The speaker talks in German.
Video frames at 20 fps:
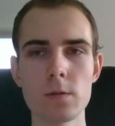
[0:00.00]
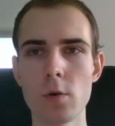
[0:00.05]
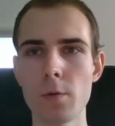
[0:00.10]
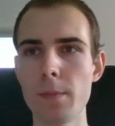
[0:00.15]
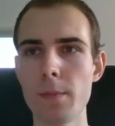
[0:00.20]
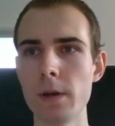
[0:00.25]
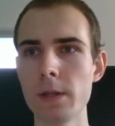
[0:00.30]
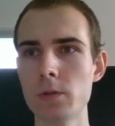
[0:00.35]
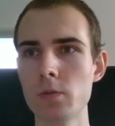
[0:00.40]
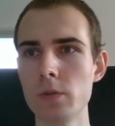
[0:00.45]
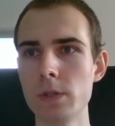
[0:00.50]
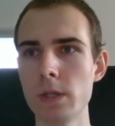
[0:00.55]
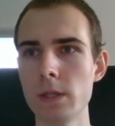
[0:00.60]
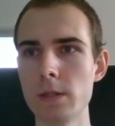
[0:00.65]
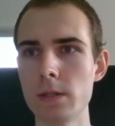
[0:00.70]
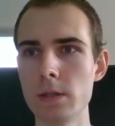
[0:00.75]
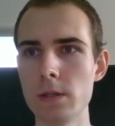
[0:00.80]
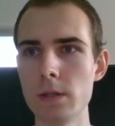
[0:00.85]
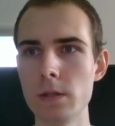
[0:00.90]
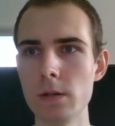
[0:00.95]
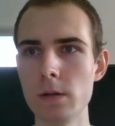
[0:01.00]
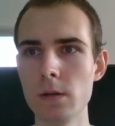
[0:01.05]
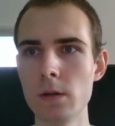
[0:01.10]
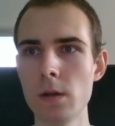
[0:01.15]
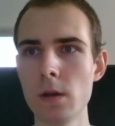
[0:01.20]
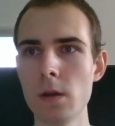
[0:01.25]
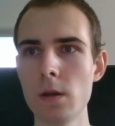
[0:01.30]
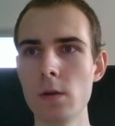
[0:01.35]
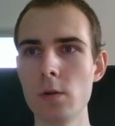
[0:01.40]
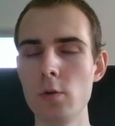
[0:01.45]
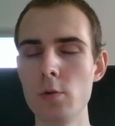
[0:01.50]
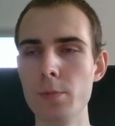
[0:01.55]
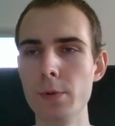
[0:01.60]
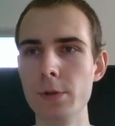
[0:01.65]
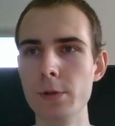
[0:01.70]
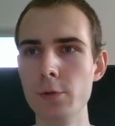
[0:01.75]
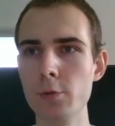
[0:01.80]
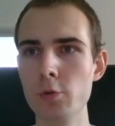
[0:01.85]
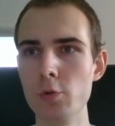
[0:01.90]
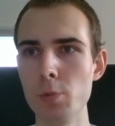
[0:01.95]
nochmal zusätzlich hier über
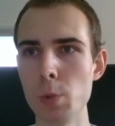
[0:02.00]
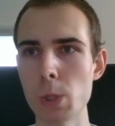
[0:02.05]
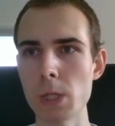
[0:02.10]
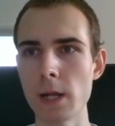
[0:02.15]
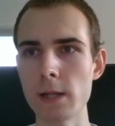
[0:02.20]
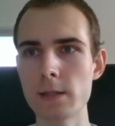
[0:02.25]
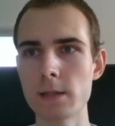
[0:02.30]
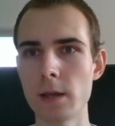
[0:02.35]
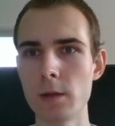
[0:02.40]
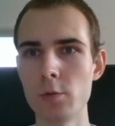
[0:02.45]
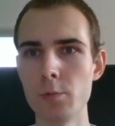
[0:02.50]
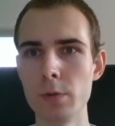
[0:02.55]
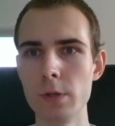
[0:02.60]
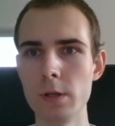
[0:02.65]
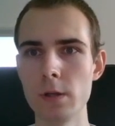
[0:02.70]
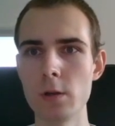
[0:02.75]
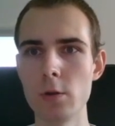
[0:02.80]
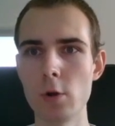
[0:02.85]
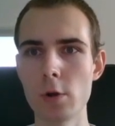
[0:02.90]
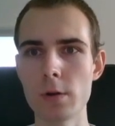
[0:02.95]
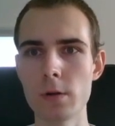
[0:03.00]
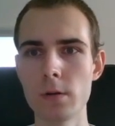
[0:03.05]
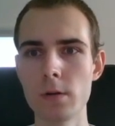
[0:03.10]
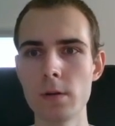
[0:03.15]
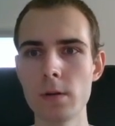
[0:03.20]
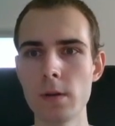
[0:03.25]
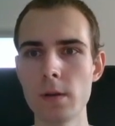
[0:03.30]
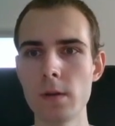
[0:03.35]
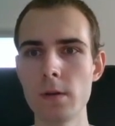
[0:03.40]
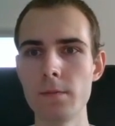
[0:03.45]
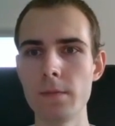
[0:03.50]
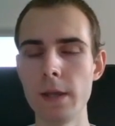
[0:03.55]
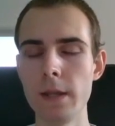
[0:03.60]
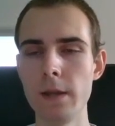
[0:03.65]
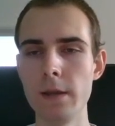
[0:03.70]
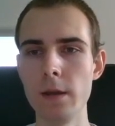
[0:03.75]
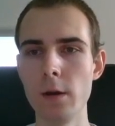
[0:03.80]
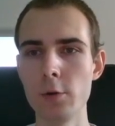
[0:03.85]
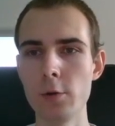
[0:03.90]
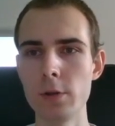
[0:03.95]
die YouTube-Startseite, über die Glocke, werden
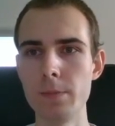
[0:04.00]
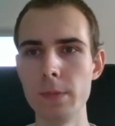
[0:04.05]
hier auch die